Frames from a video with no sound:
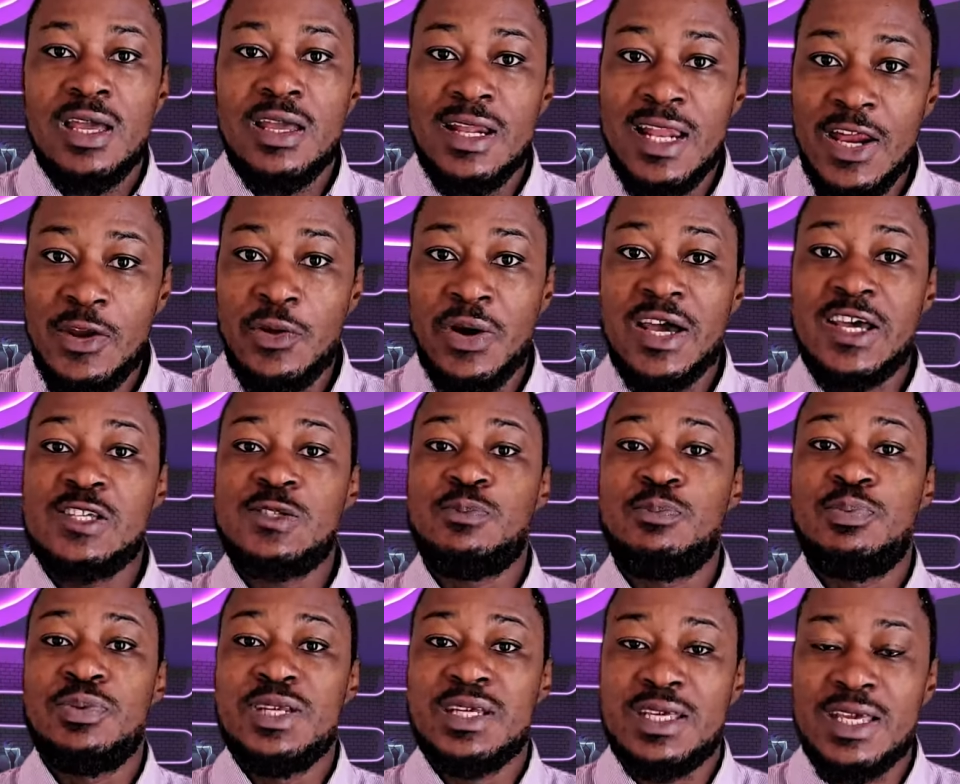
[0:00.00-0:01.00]
Il a donc
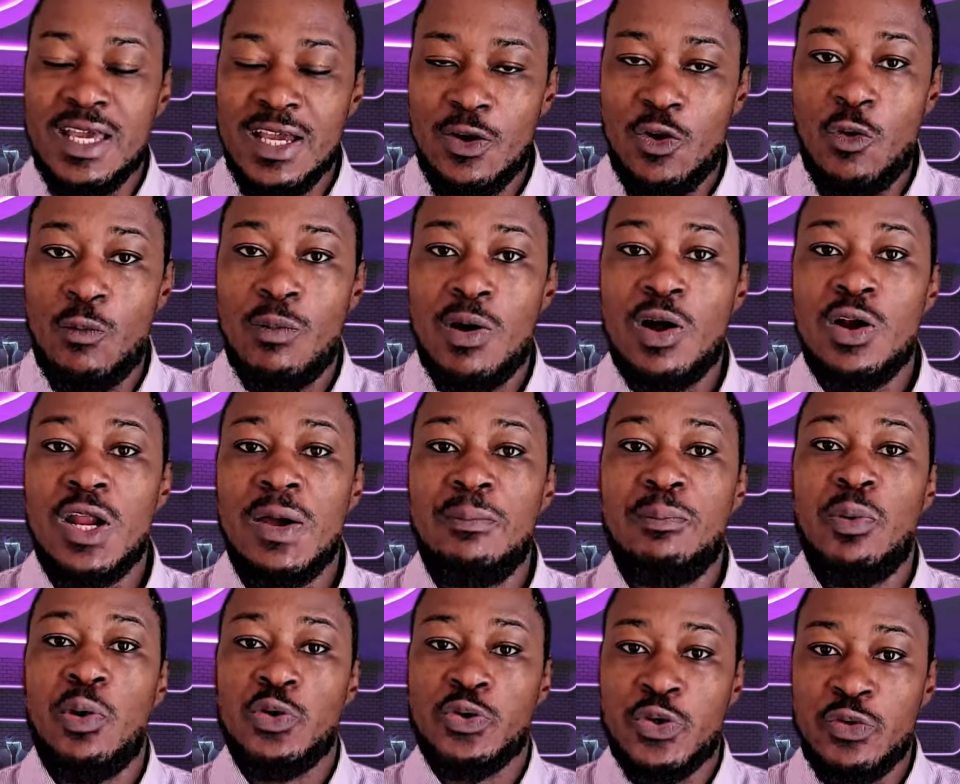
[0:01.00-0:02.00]
expliqué comment
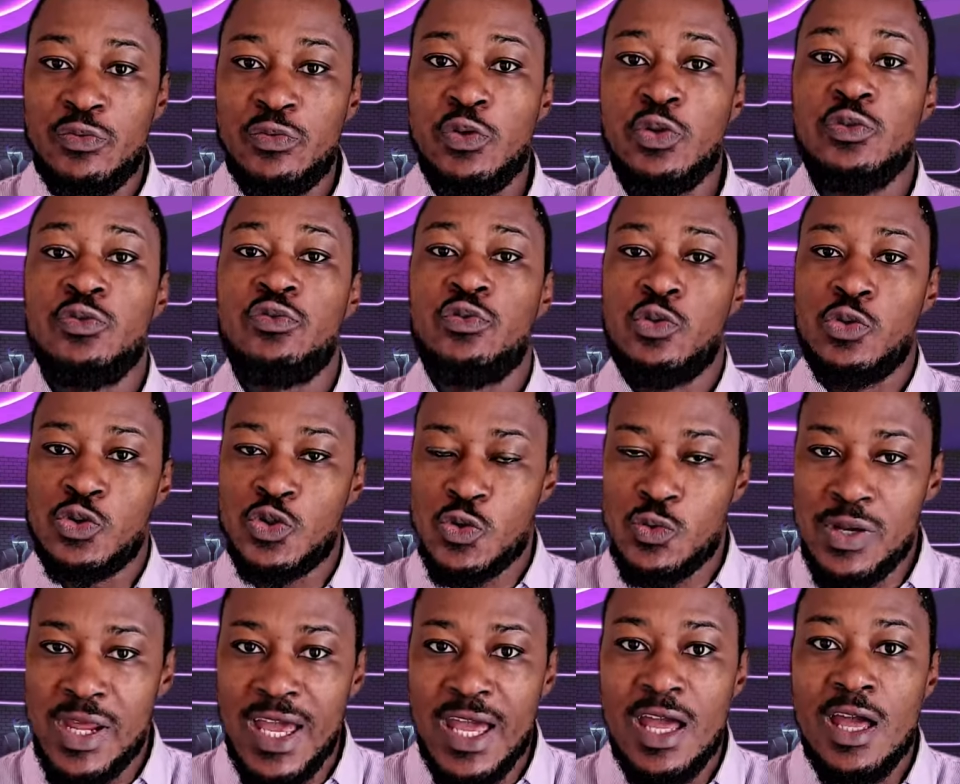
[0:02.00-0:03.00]
le portefeuille
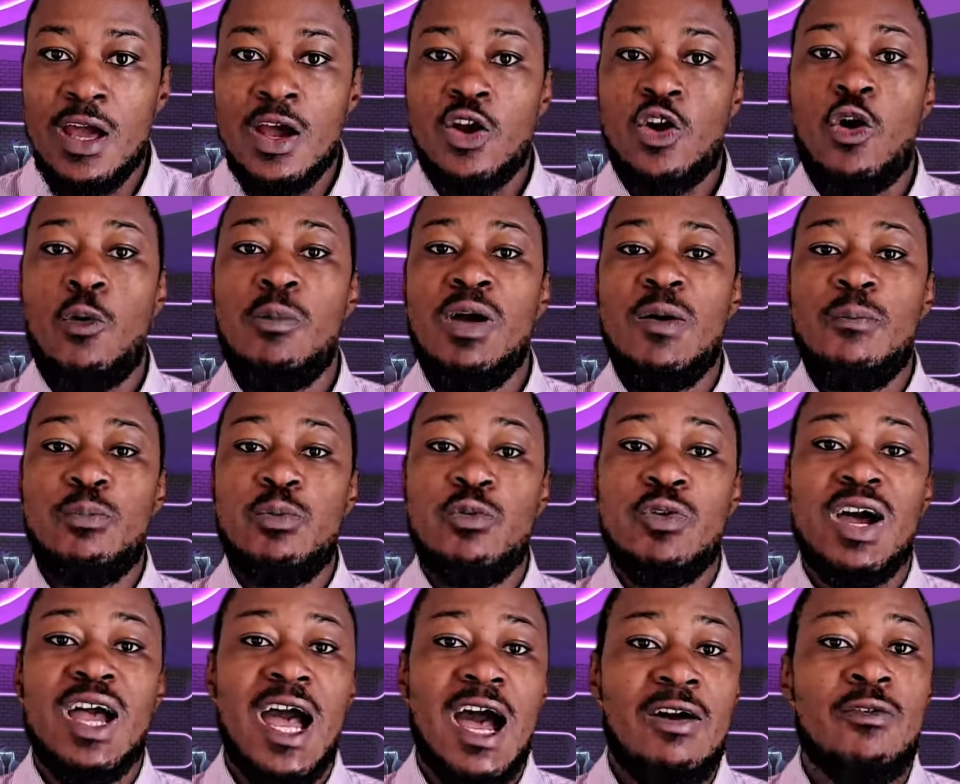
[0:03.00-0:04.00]
fonctionnait, comment elle
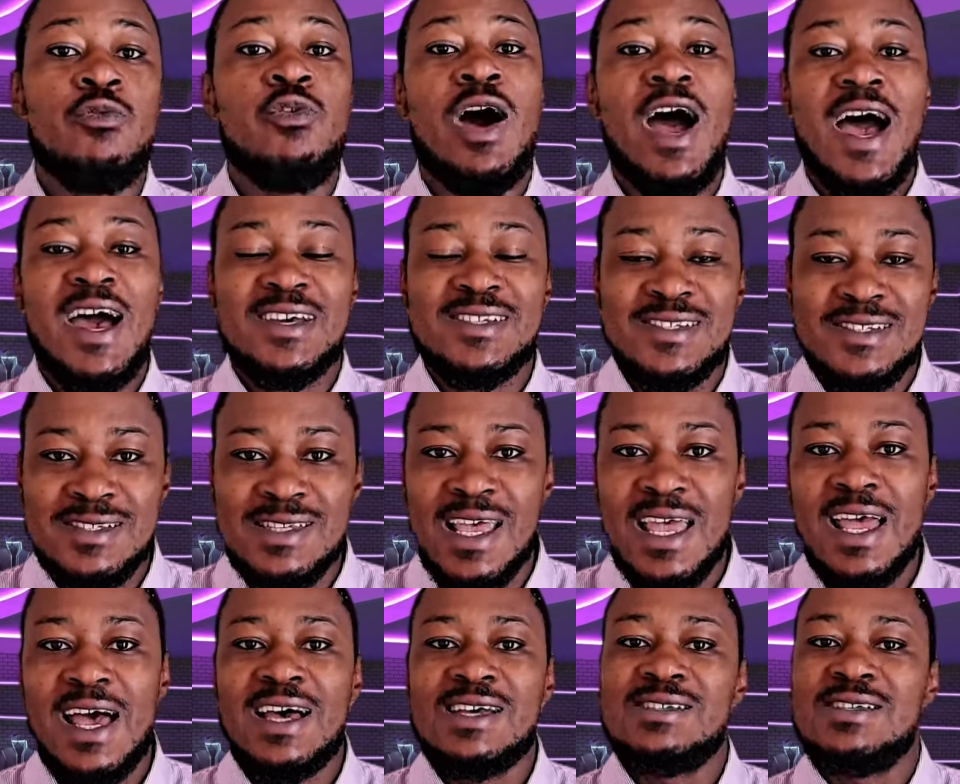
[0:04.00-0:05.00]
pourrait avoir
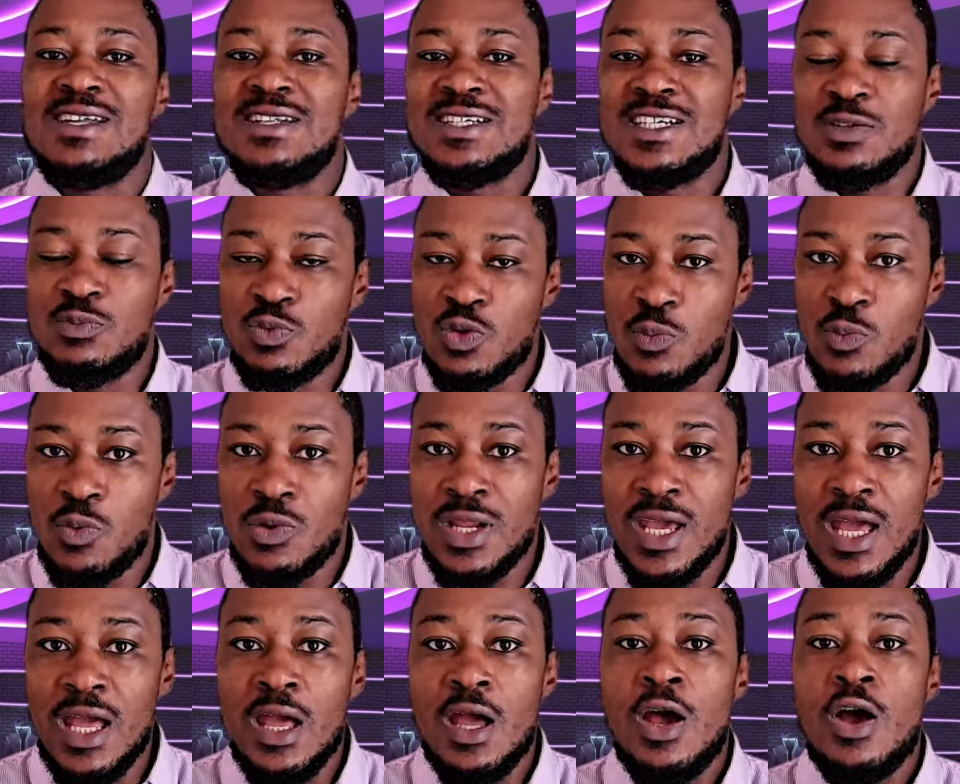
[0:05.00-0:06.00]
accès à cette
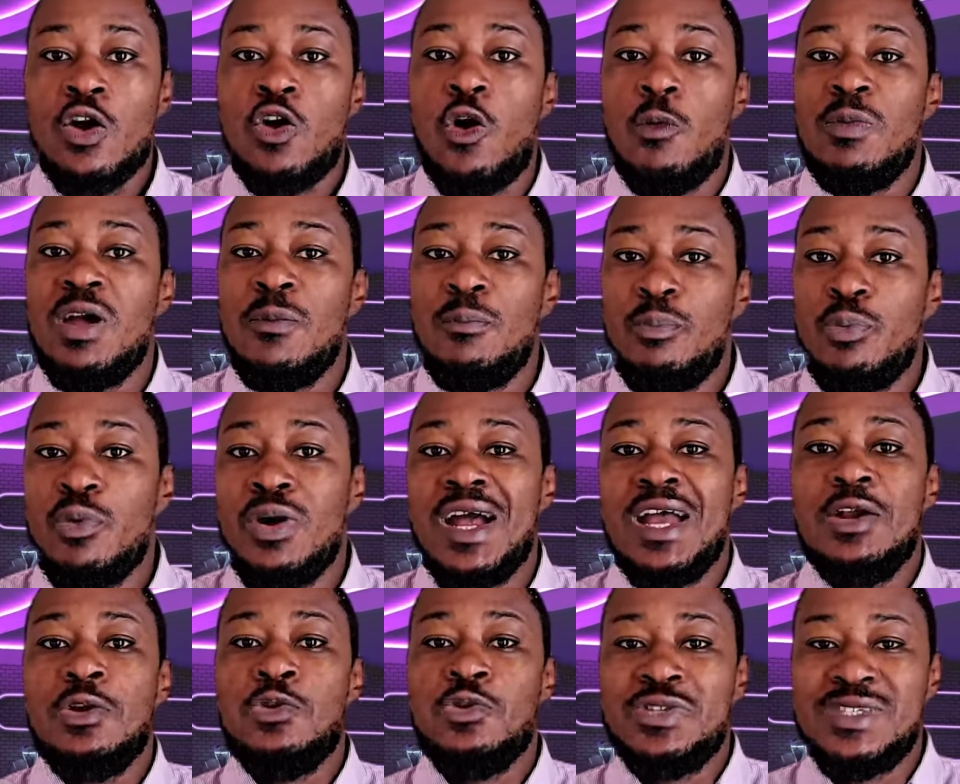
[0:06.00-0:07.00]
crypto-monnaie, comment elle
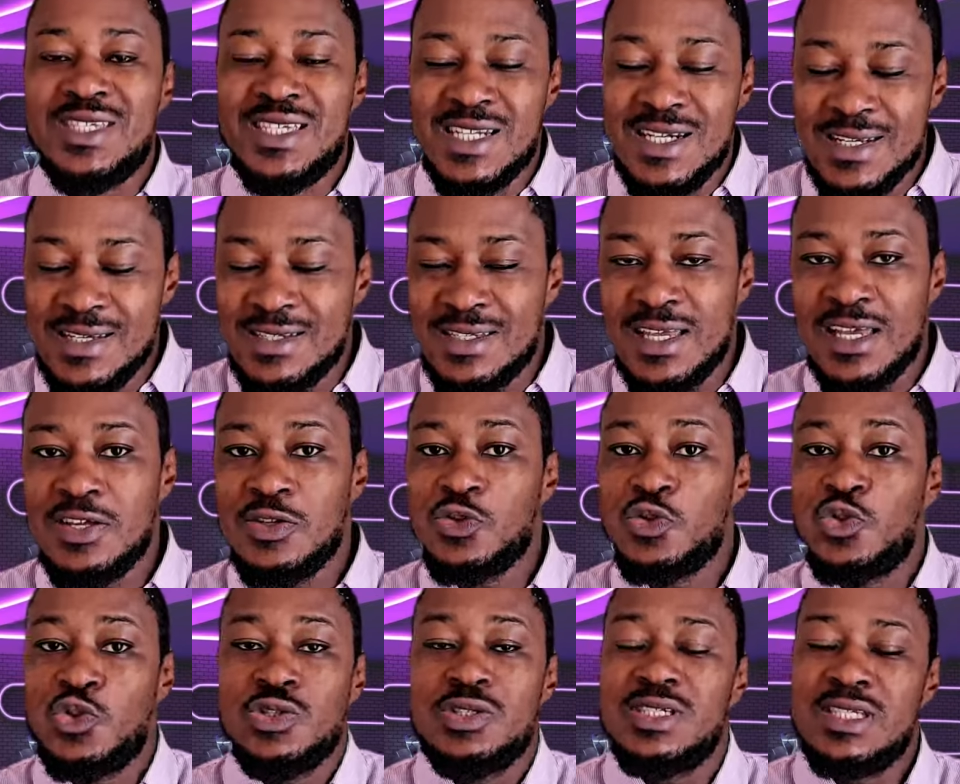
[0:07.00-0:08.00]
pourrait l'utiliser
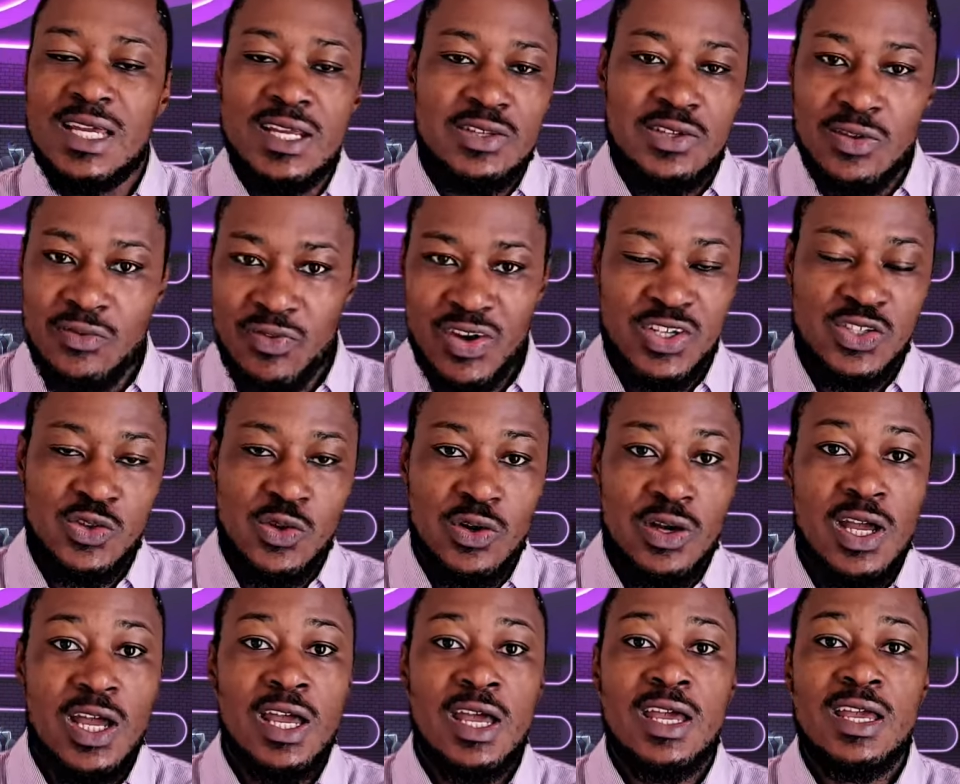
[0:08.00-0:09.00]
d'une certaine
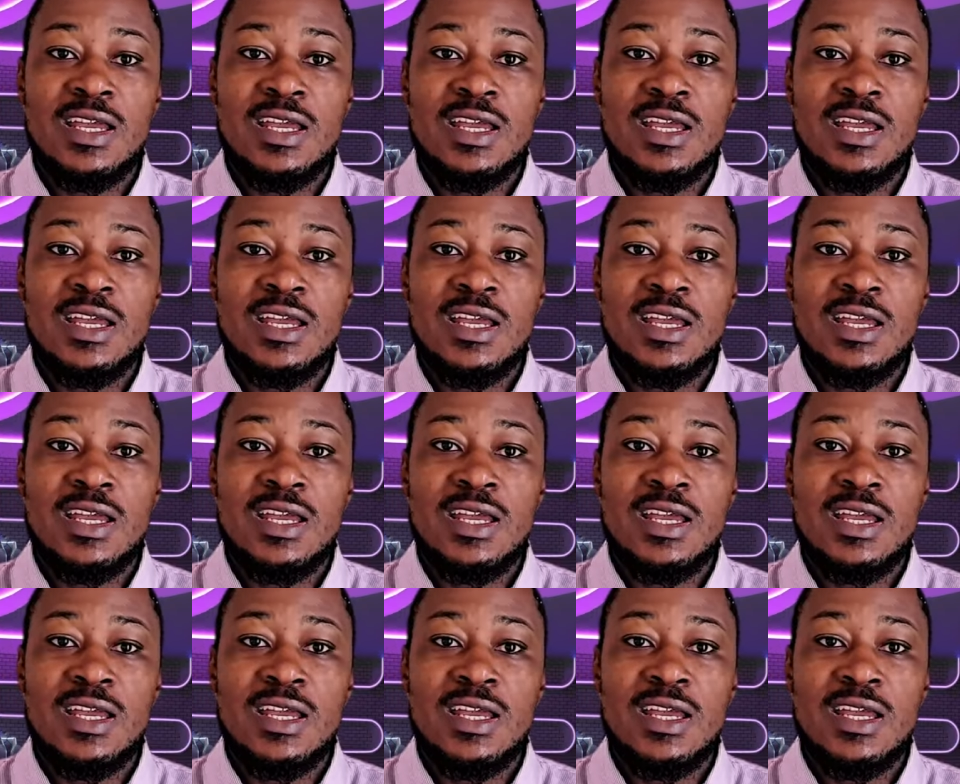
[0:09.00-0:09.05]
façon.